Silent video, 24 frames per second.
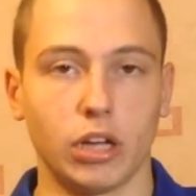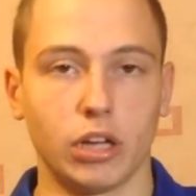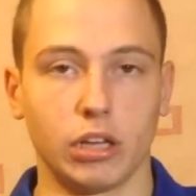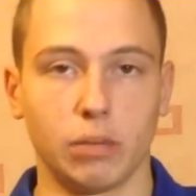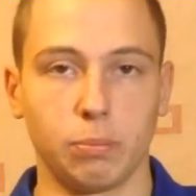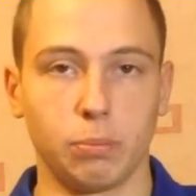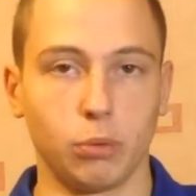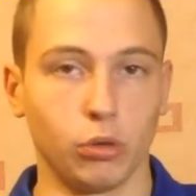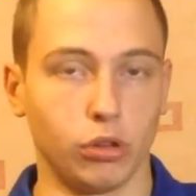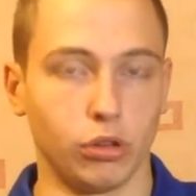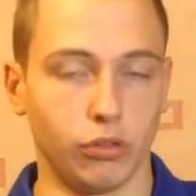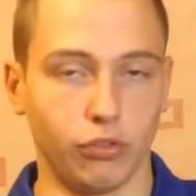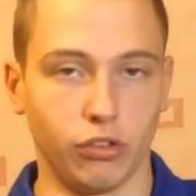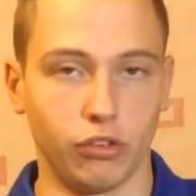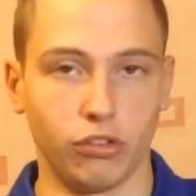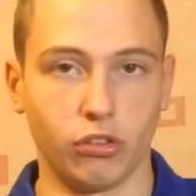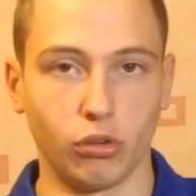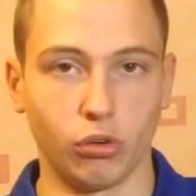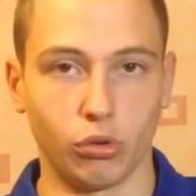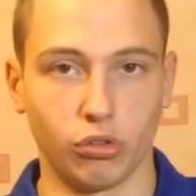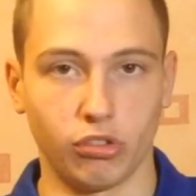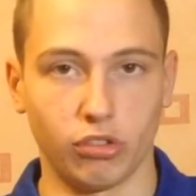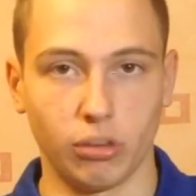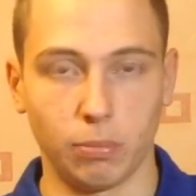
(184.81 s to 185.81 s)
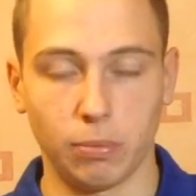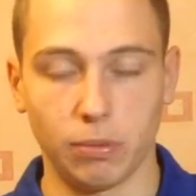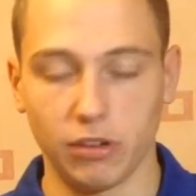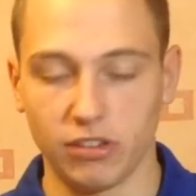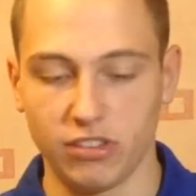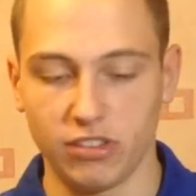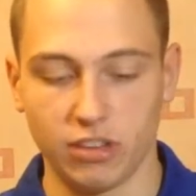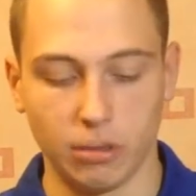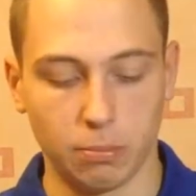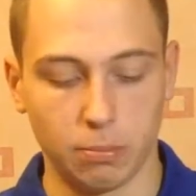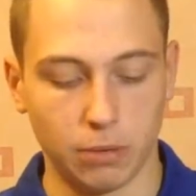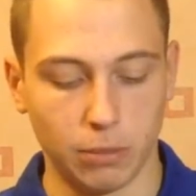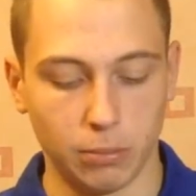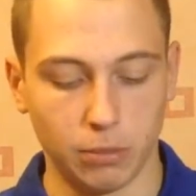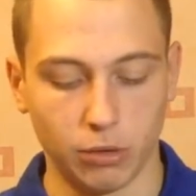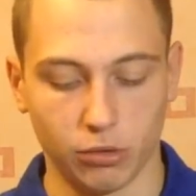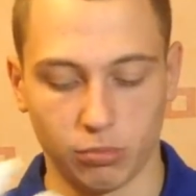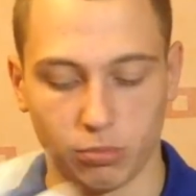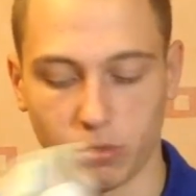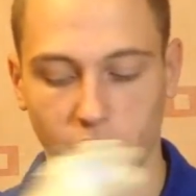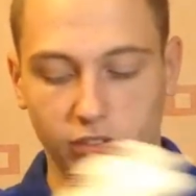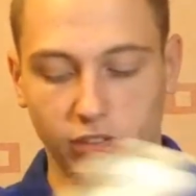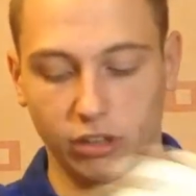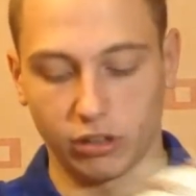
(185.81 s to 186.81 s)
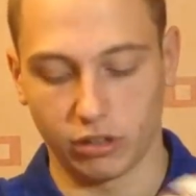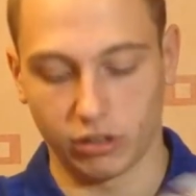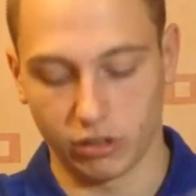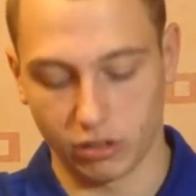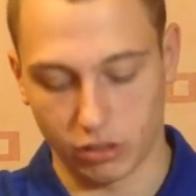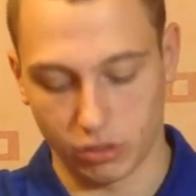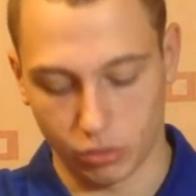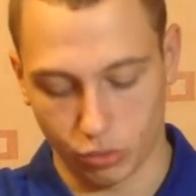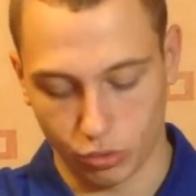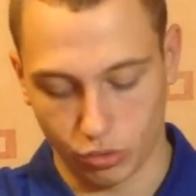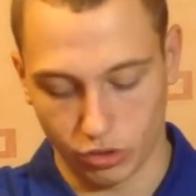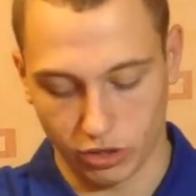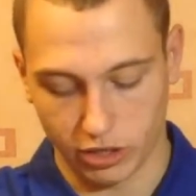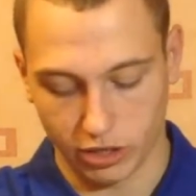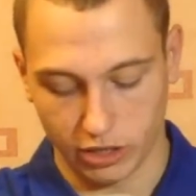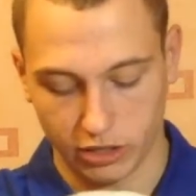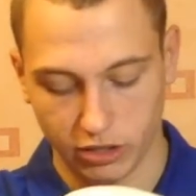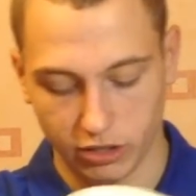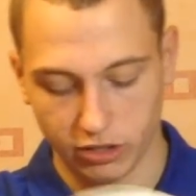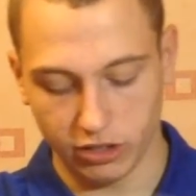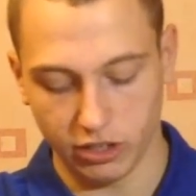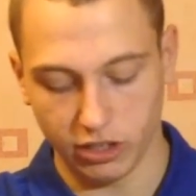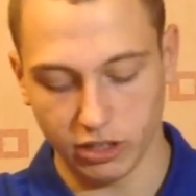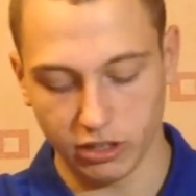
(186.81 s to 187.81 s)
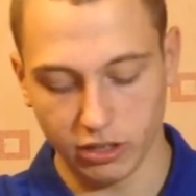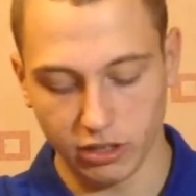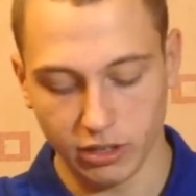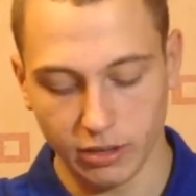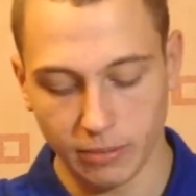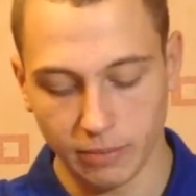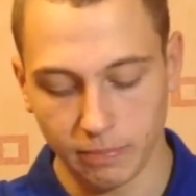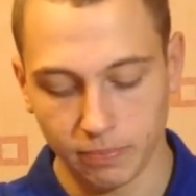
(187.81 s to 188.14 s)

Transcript: она плотно фиксирует запястье и проблем с посадкой на руку никаких нет.